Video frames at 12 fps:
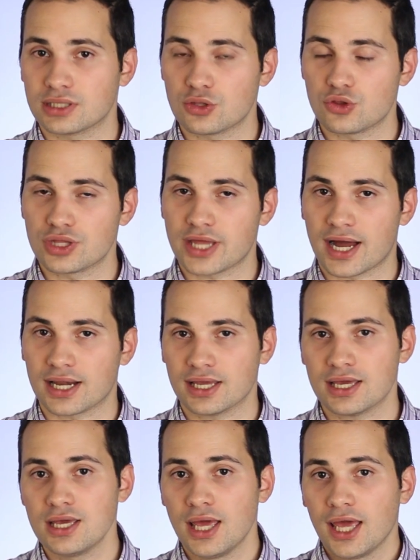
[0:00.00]

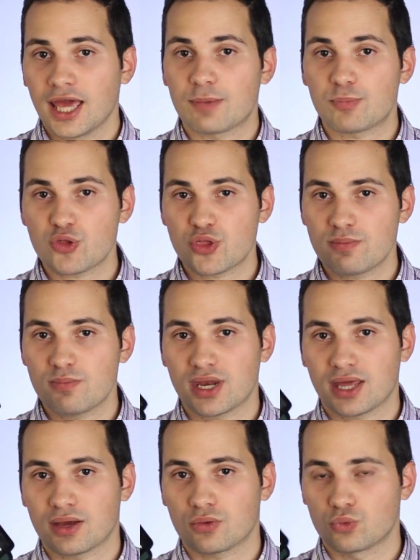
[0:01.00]
digitale, è
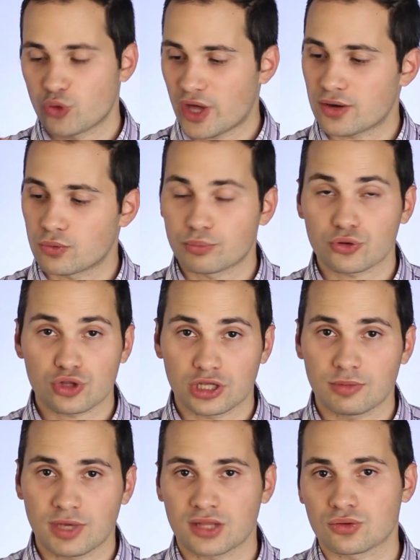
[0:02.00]
possibile usare un
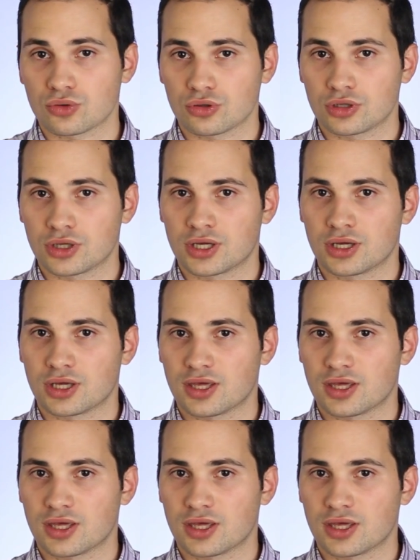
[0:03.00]
procedimento eh,